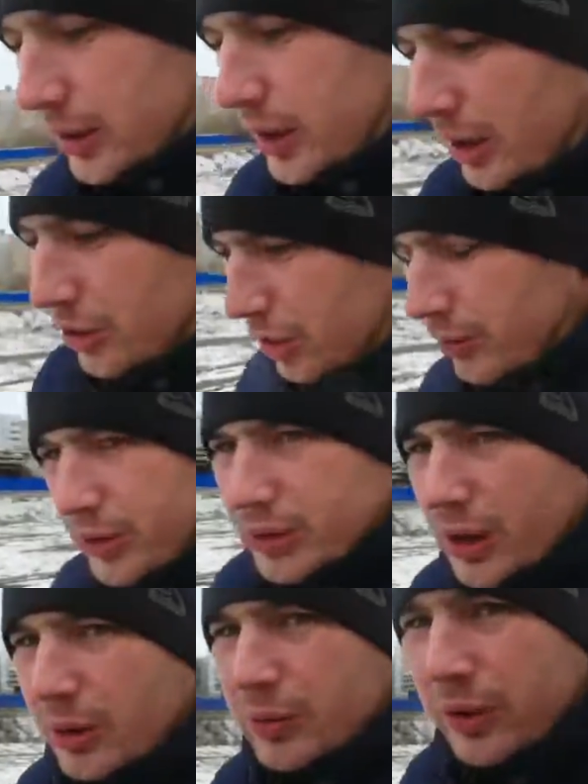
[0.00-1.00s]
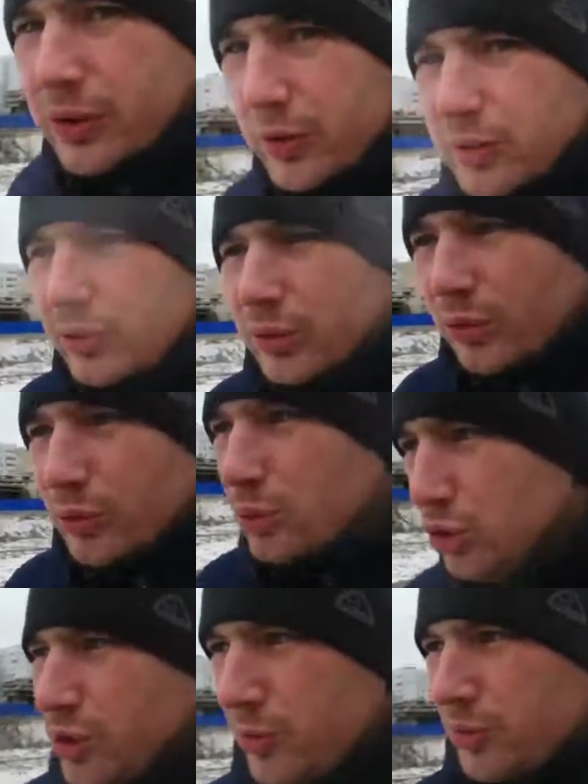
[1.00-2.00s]
Горячая вода у нас ну, в
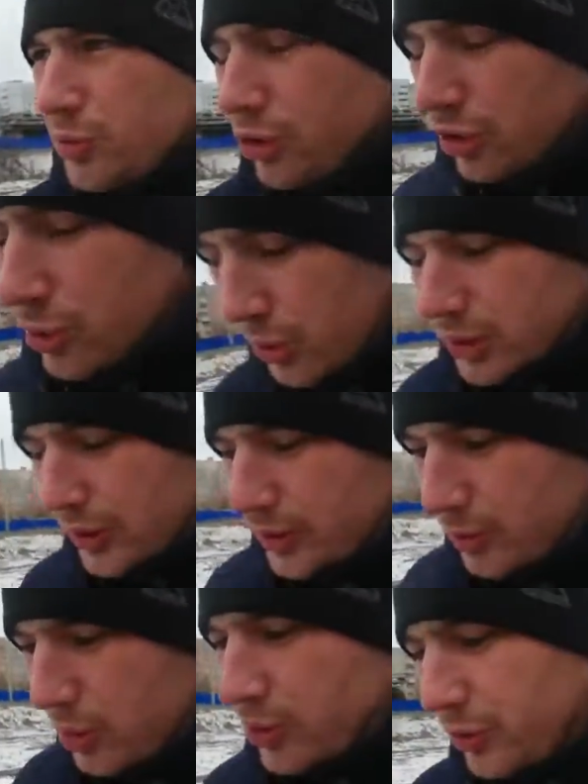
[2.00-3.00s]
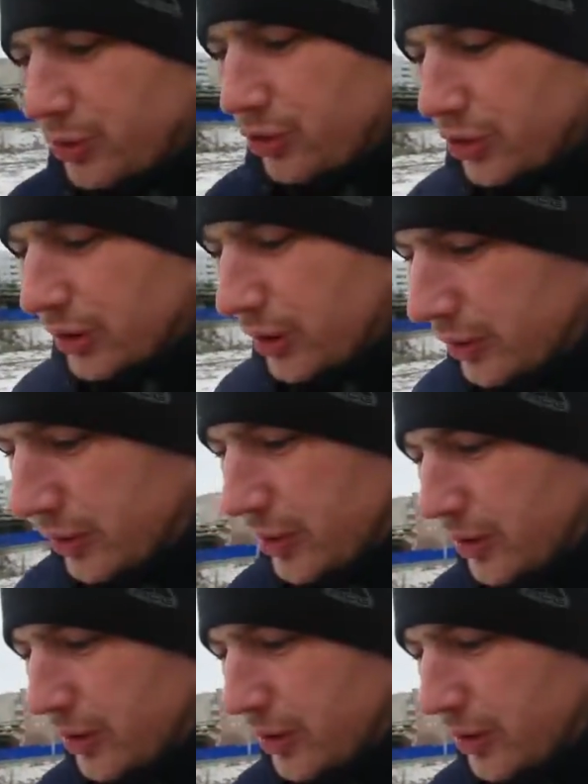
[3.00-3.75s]
лучшем случае только зимой включалась.